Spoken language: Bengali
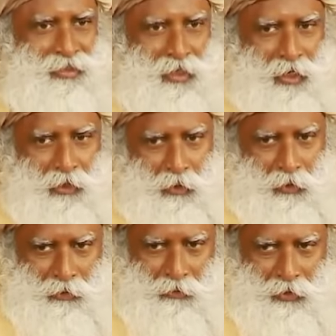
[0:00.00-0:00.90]
শুধু
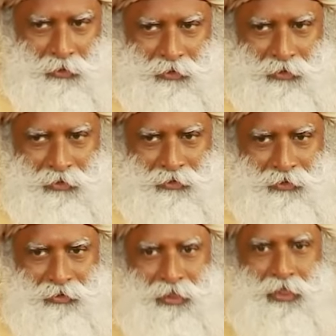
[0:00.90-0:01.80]
ভরসা রেখো কারণ
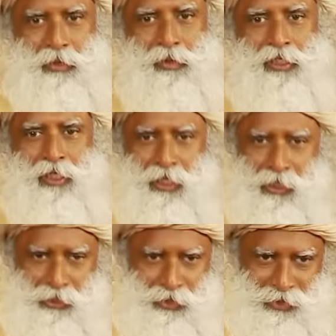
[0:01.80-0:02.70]
অনেক কিছু
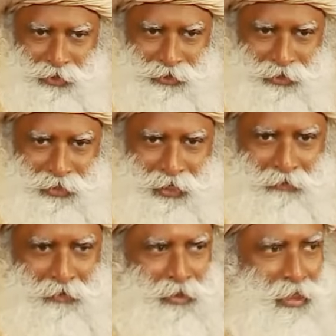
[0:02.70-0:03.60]
পাল্টে যাবে
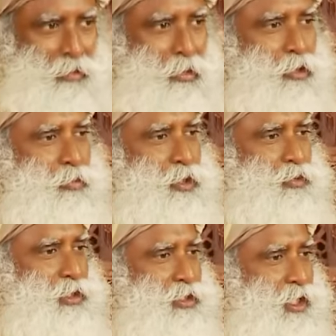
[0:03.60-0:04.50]
আমার সব কিছু
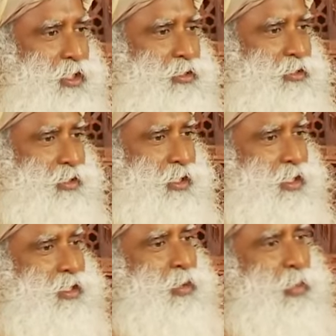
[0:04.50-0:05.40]
পাল্টে যাবে আমার
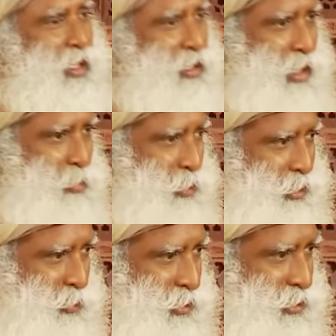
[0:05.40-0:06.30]
কাজ করার
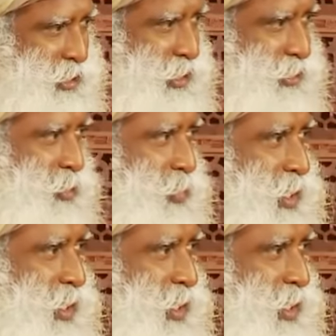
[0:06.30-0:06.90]
ধরন আমার কথা